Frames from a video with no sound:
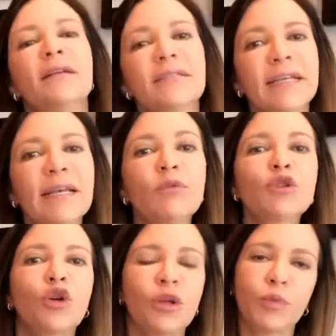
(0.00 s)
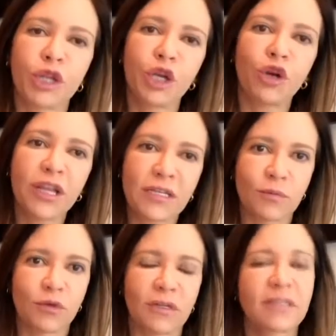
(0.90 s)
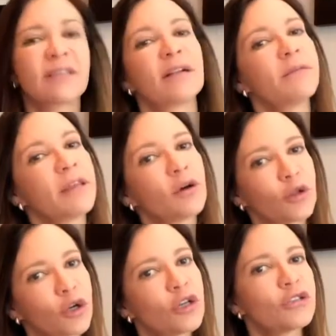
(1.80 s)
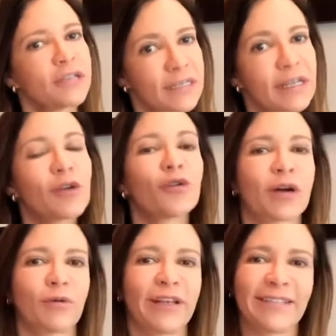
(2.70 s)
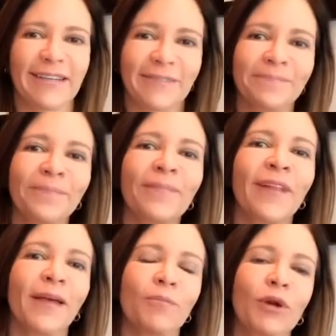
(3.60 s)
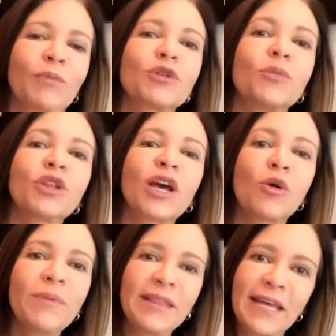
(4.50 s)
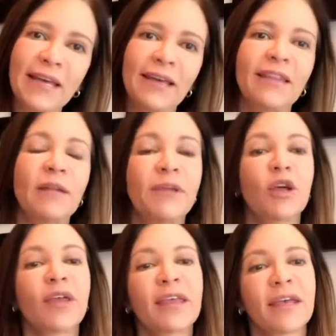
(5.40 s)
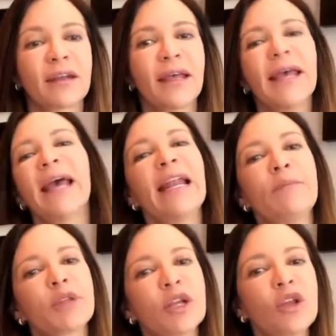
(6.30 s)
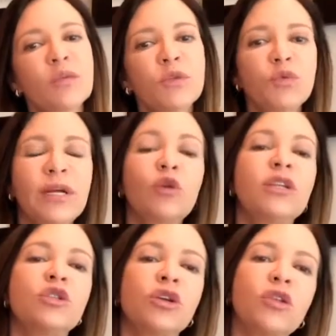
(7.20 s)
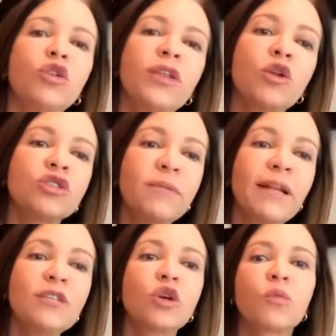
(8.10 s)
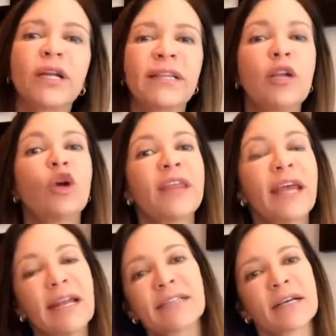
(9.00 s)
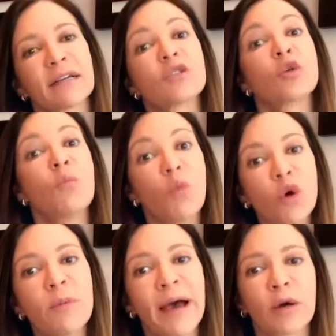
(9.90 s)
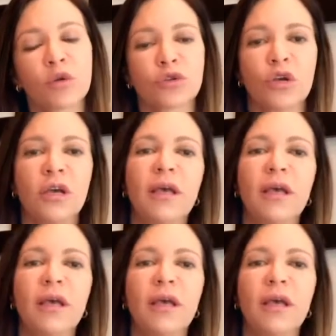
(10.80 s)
Seguimos con hipotiroidismo. Este es el video 2 de 5 que voy a hacer. Bueno, pues como te comenté en el video de ayer, el hipotiroidismo es una condición en donde los niveles de hormona tiroidea en la sangre son muy bajos.